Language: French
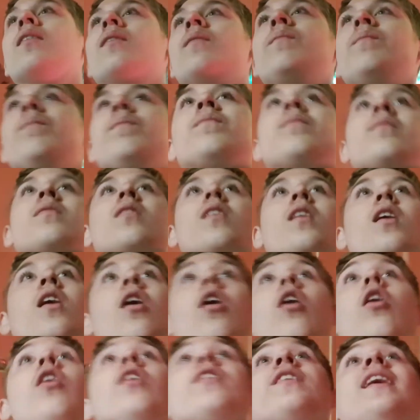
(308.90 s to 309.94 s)
Ah.
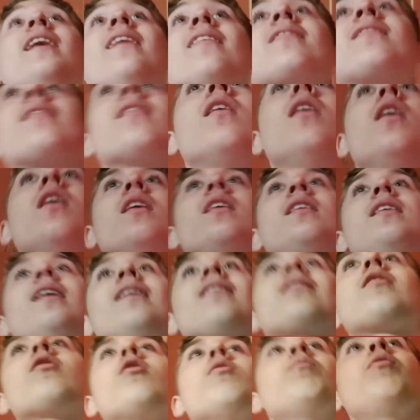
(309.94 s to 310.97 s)
Oh yes
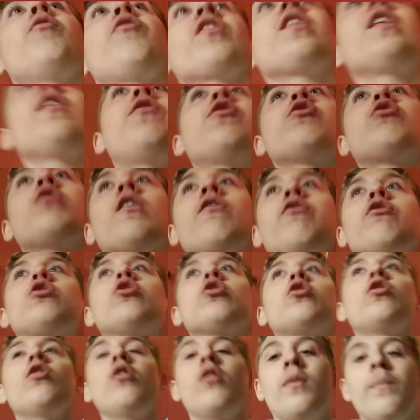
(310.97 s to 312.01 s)
Yes On peut faire des photos en
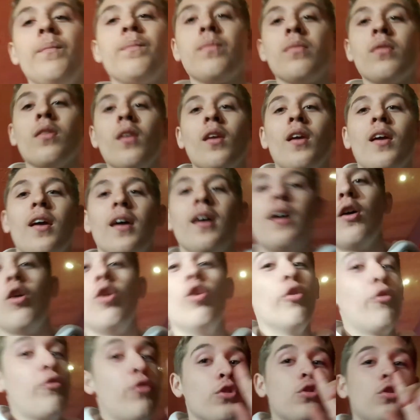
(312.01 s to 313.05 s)
photocall.
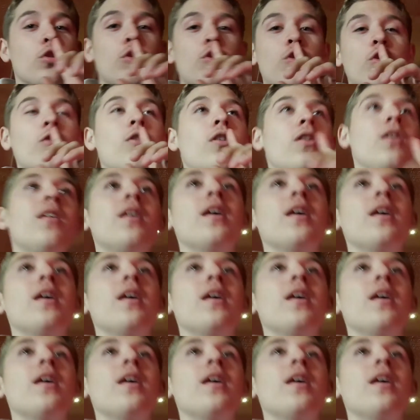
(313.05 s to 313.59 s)
Le photocall,